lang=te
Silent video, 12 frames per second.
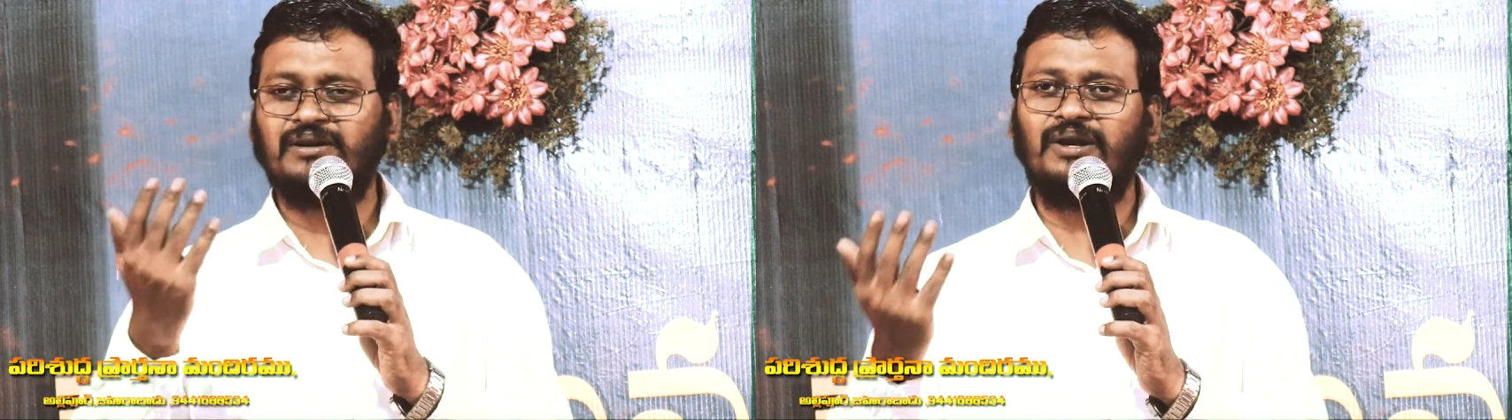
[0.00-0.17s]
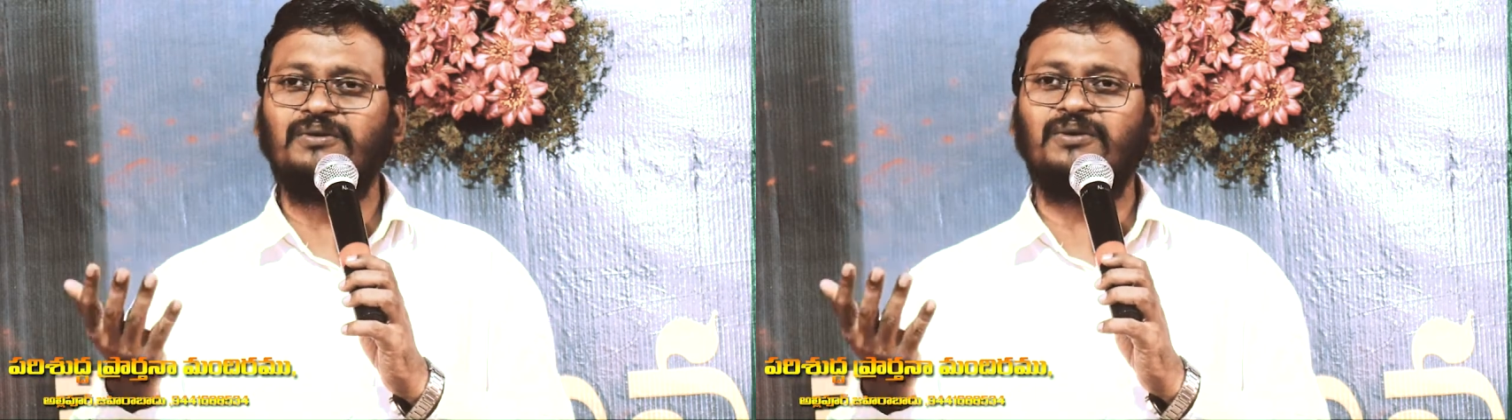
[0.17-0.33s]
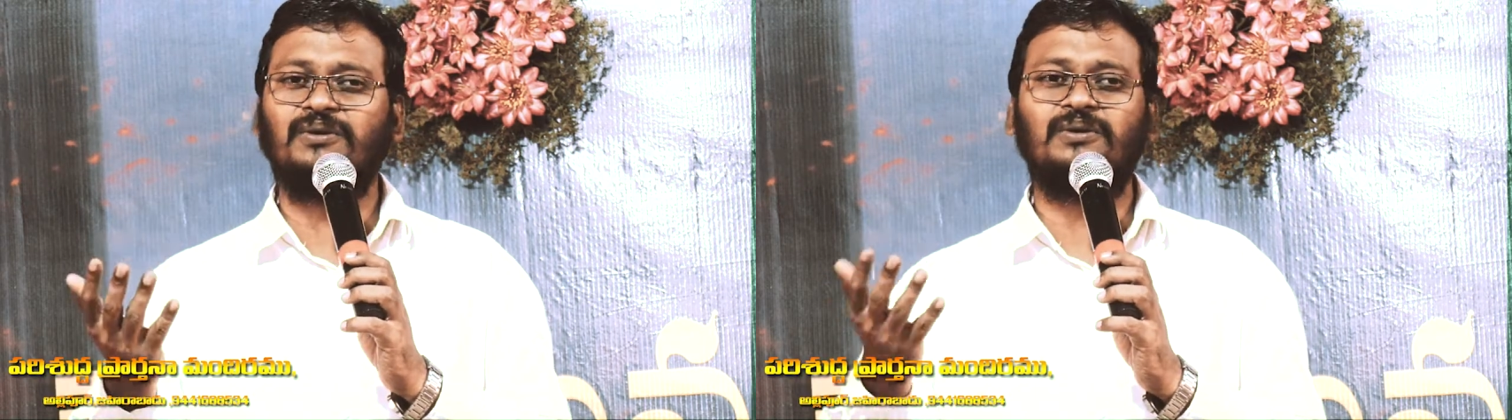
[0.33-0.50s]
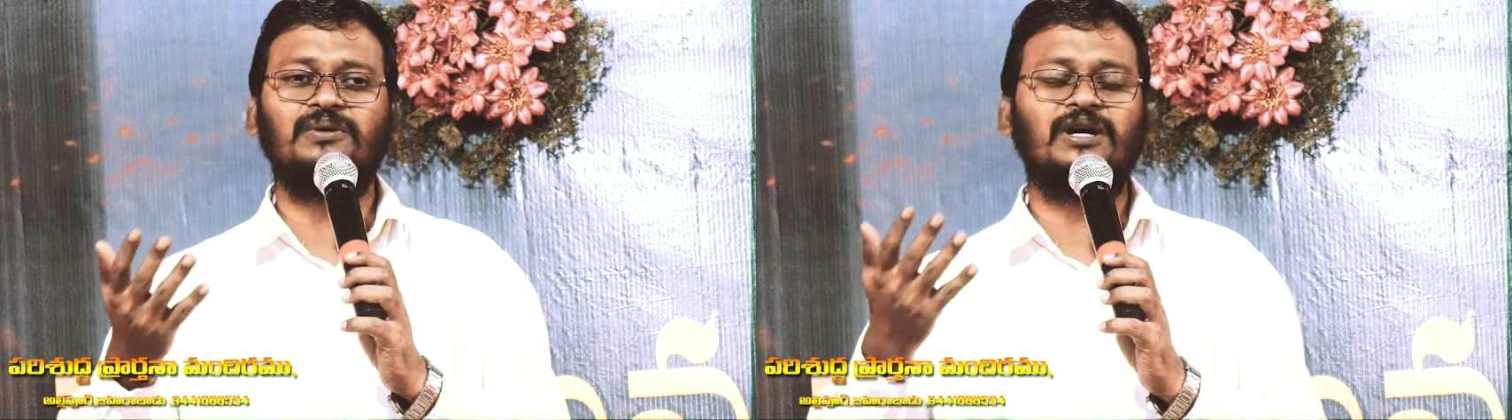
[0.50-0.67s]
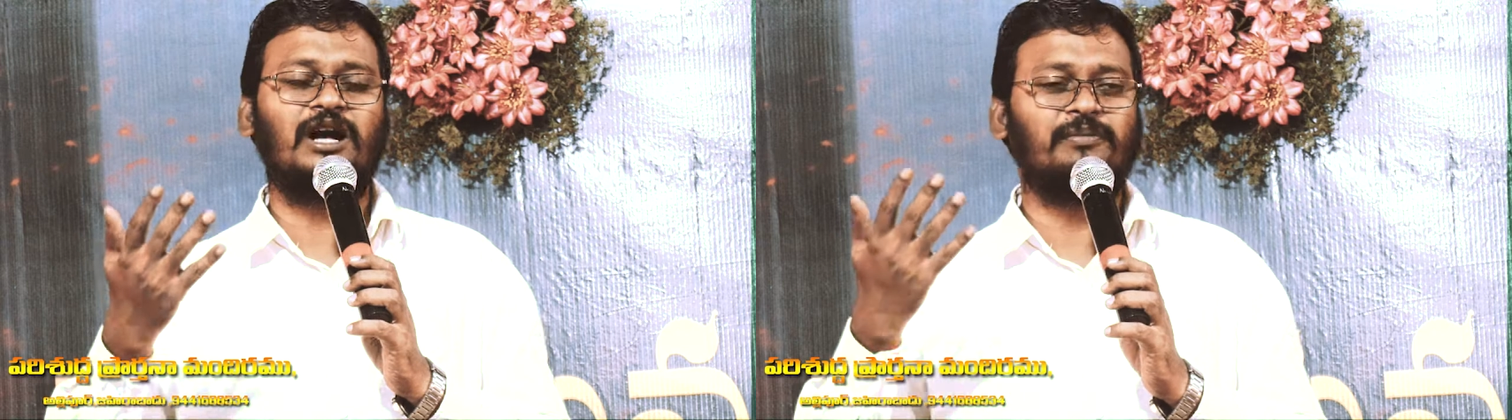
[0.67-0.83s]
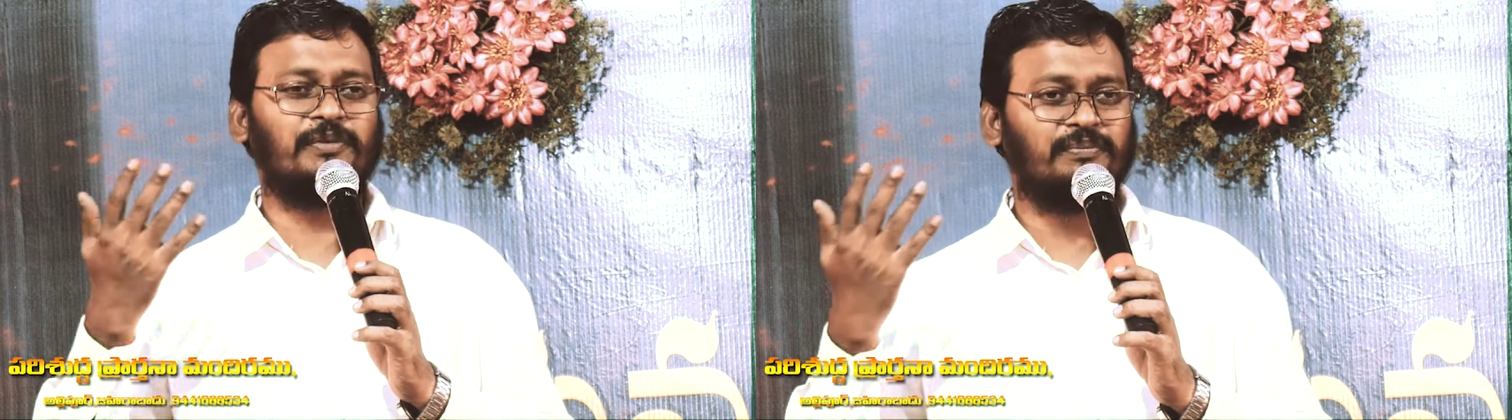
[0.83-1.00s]
కన్నులు
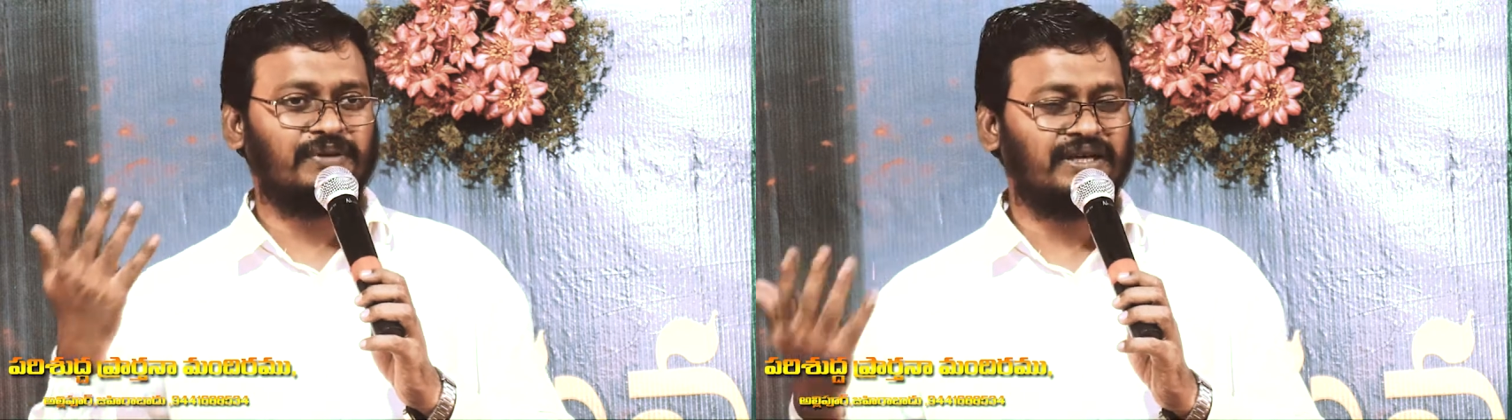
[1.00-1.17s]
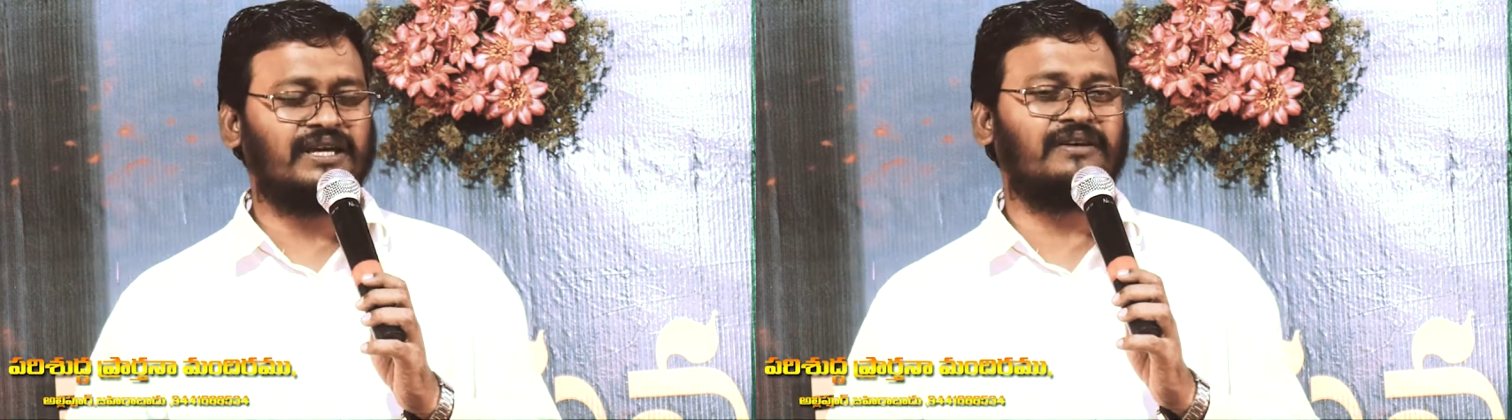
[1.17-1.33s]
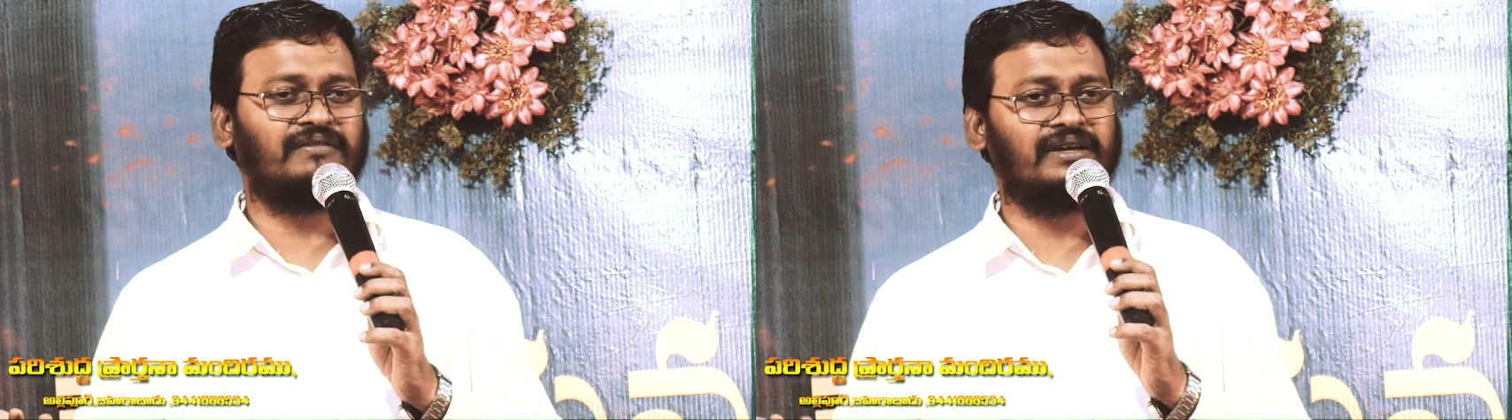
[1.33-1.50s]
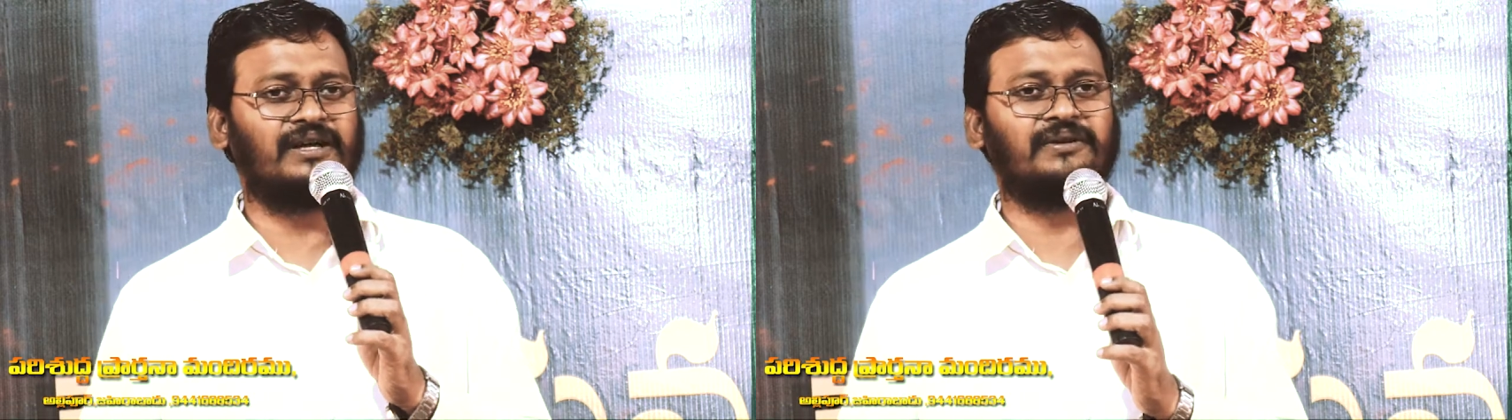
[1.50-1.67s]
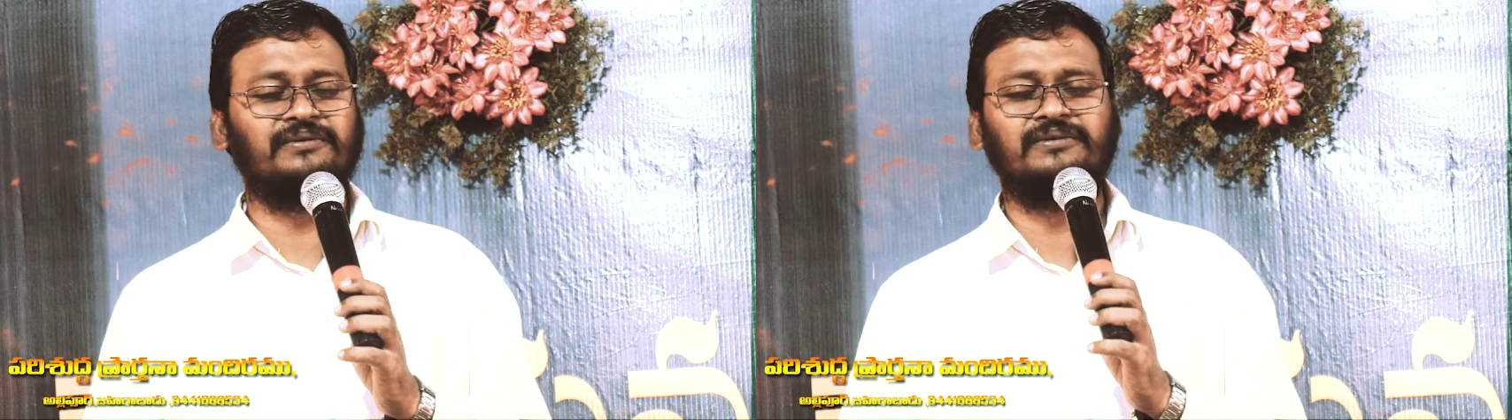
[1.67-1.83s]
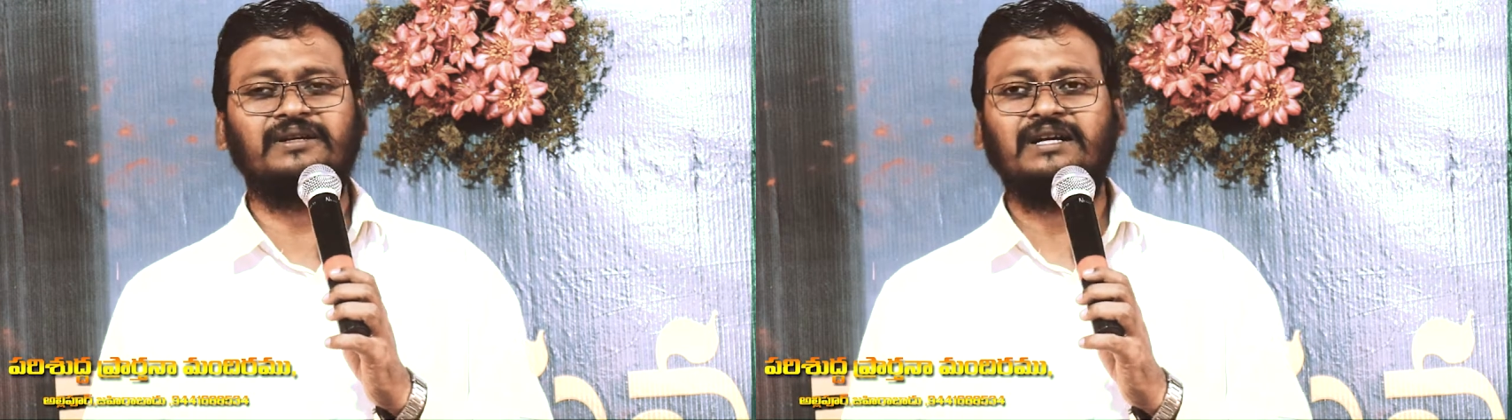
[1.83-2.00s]
ఆమె బిహేవియరు